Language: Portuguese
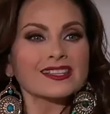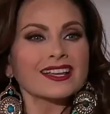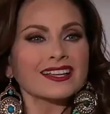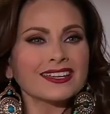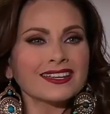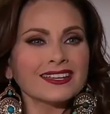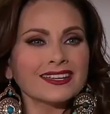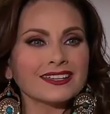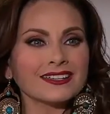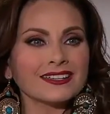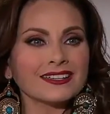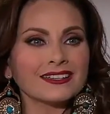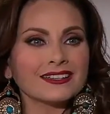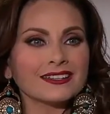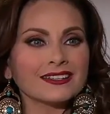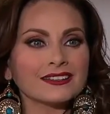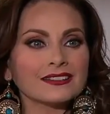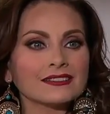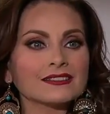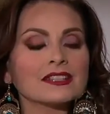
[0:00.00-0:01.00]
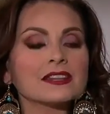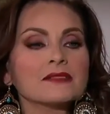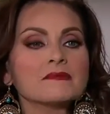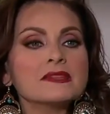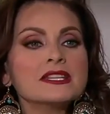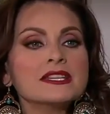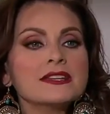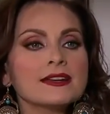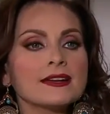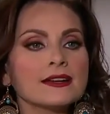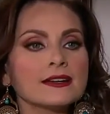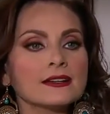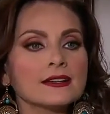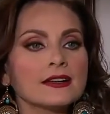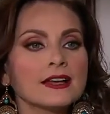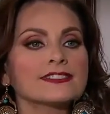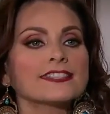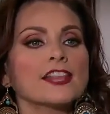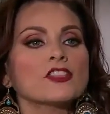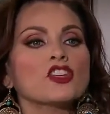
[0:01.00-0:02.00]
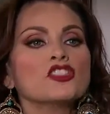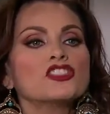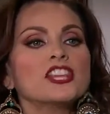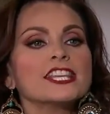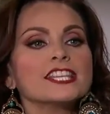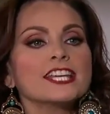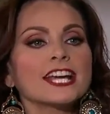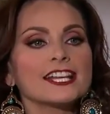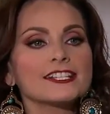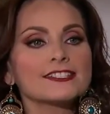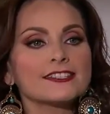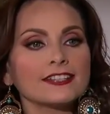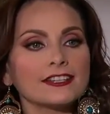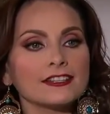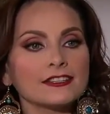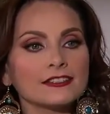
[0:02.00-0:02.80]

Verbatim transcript: Quando o quê? Termina! Até onde você